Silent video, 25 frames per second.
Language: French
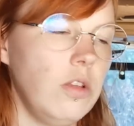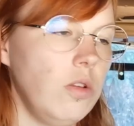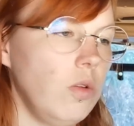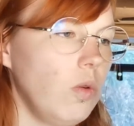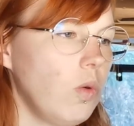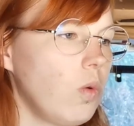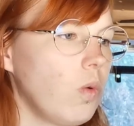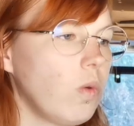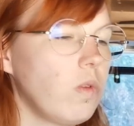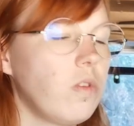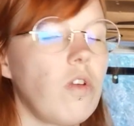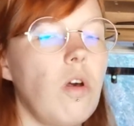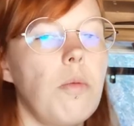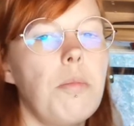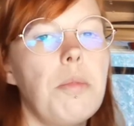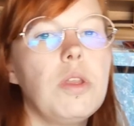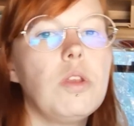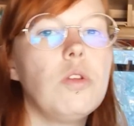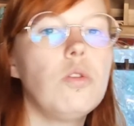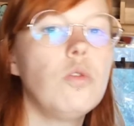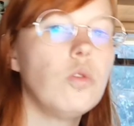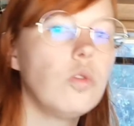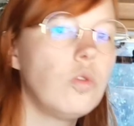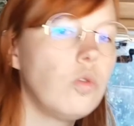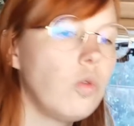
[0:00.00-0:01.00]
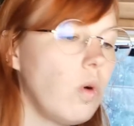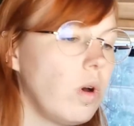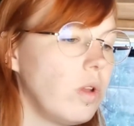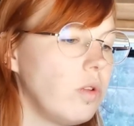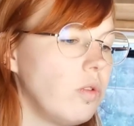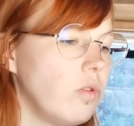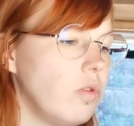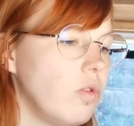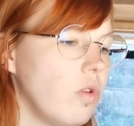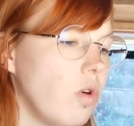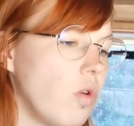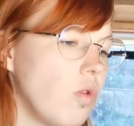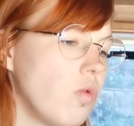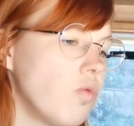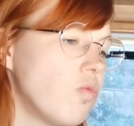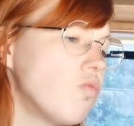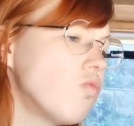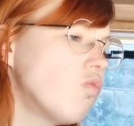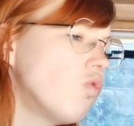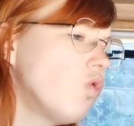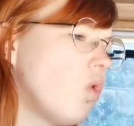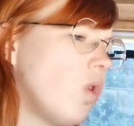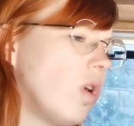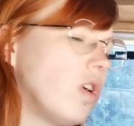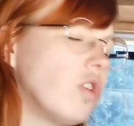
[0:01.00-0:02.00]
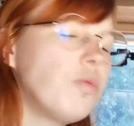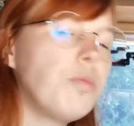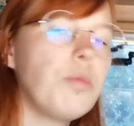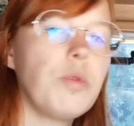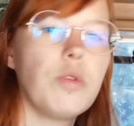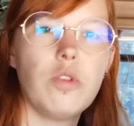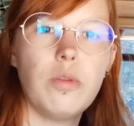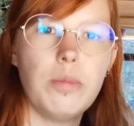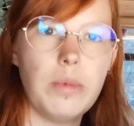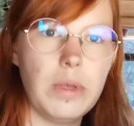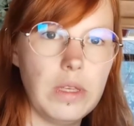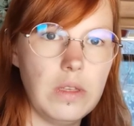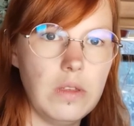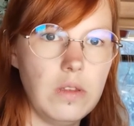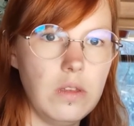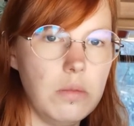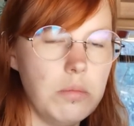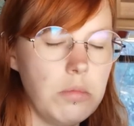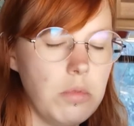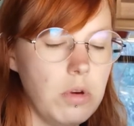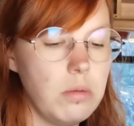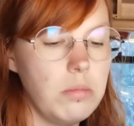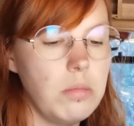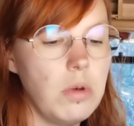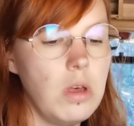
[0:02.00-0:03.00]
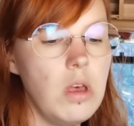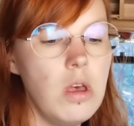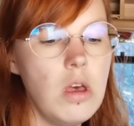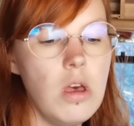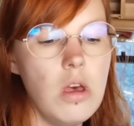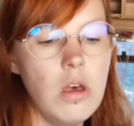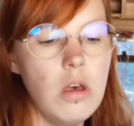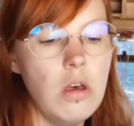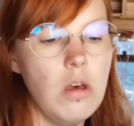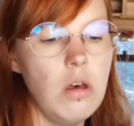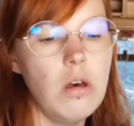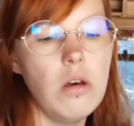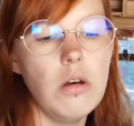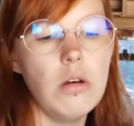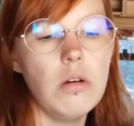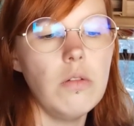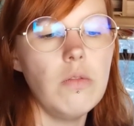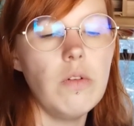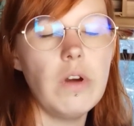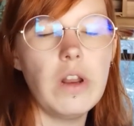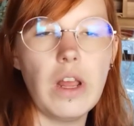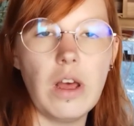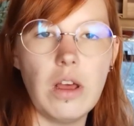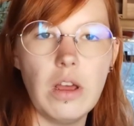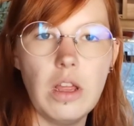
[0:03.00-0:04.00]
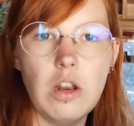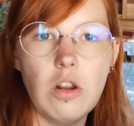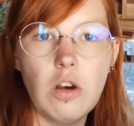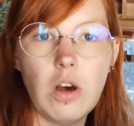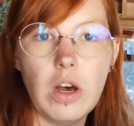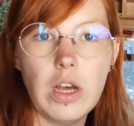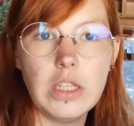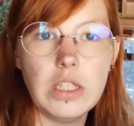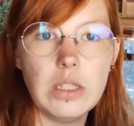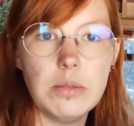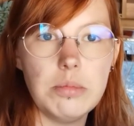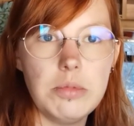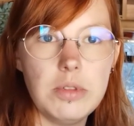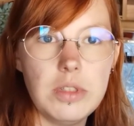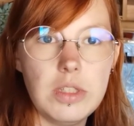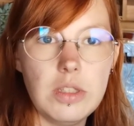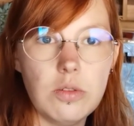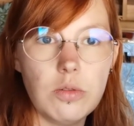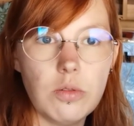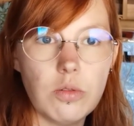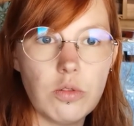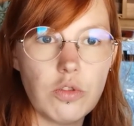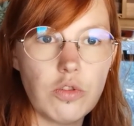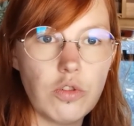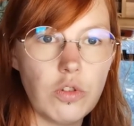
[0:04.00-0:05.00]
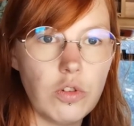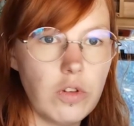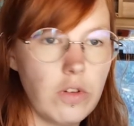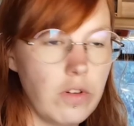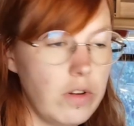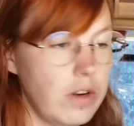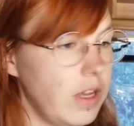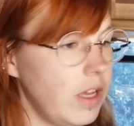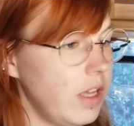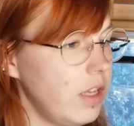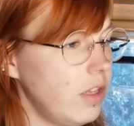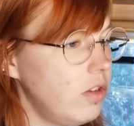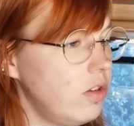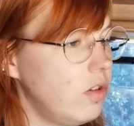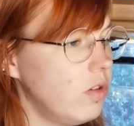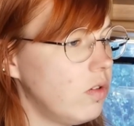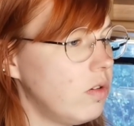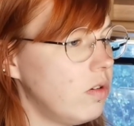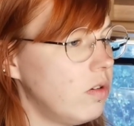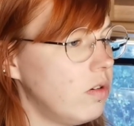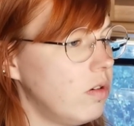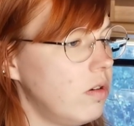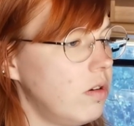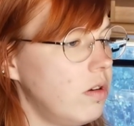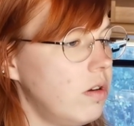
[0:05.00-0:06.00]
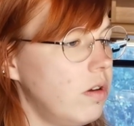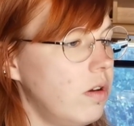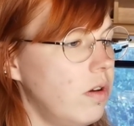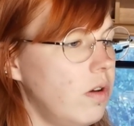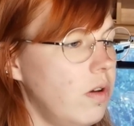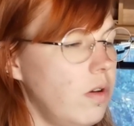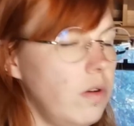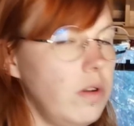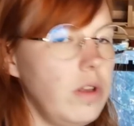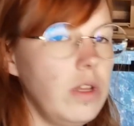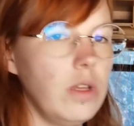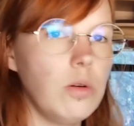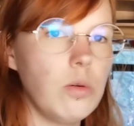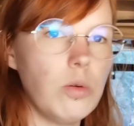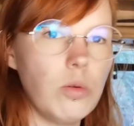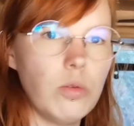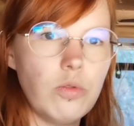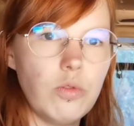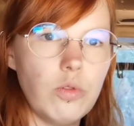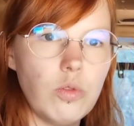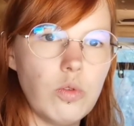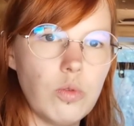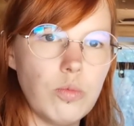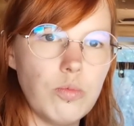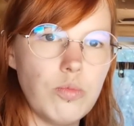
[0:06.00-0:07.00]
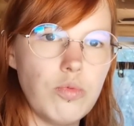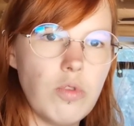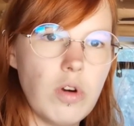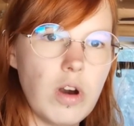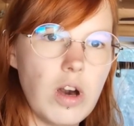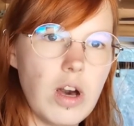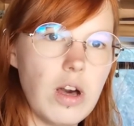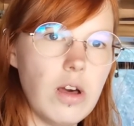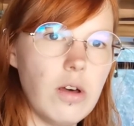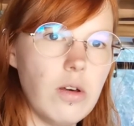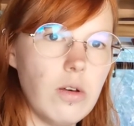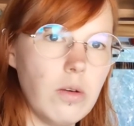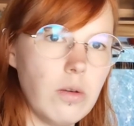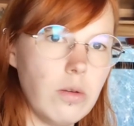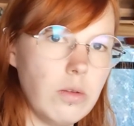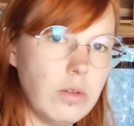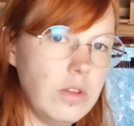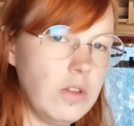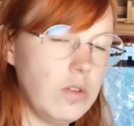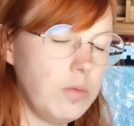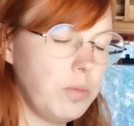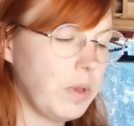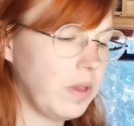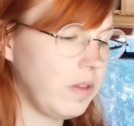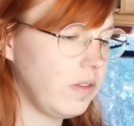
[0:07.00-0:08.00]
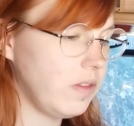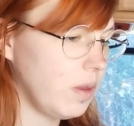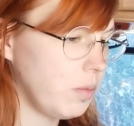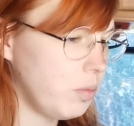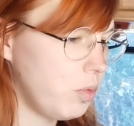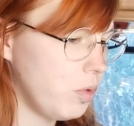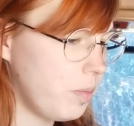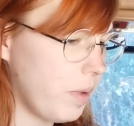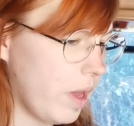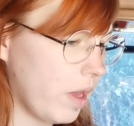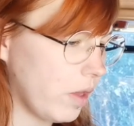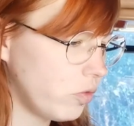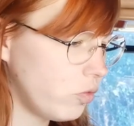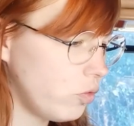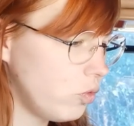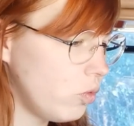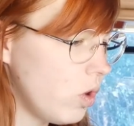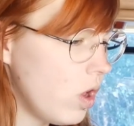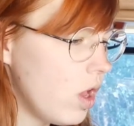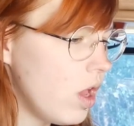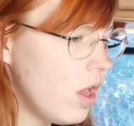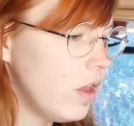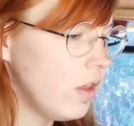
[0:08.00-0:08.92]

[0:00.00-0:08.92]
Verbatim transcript: Donc, on sait en mettre 2, 3 dedans, 3 je pense maximum. Voilà, elle aura des petits œufs en chocolat dans euh, les gros œufs qu'on pourra euh, disperser un peu partout.